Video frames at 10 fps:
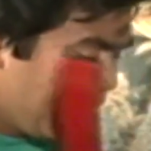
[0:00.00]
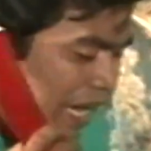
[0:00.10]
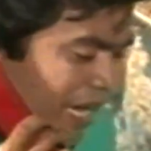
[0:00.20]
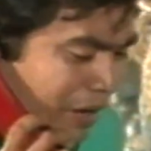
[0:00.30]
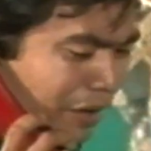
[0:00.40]

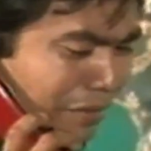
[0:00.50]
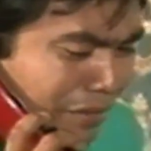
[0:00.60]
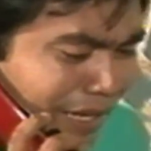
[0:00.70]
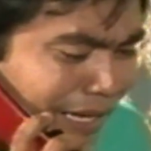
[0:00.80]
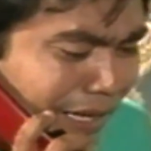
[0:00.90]
Halo?
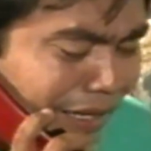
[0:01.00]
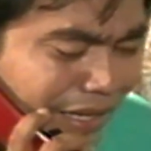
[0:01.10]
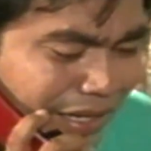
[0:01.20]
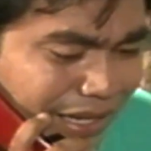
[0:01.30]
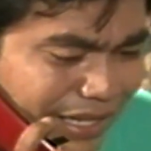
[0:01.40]

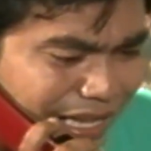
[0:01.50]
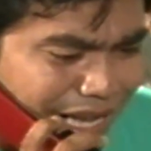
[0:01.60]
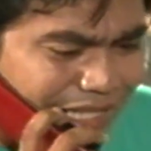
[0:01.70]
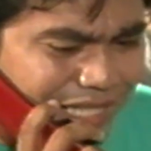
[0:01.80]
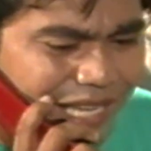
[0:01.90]

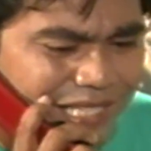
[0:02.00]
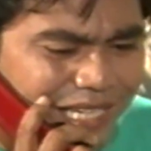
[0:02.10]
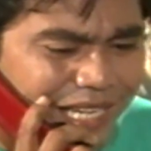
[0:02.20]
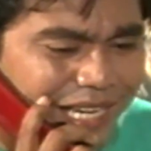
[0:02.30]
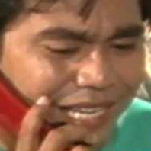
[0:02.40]
Iya, saya
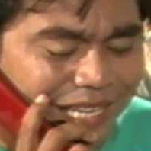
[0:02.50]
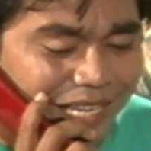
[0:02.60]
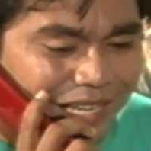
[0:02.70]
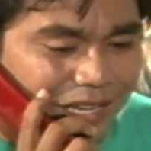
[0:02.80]
sendiri.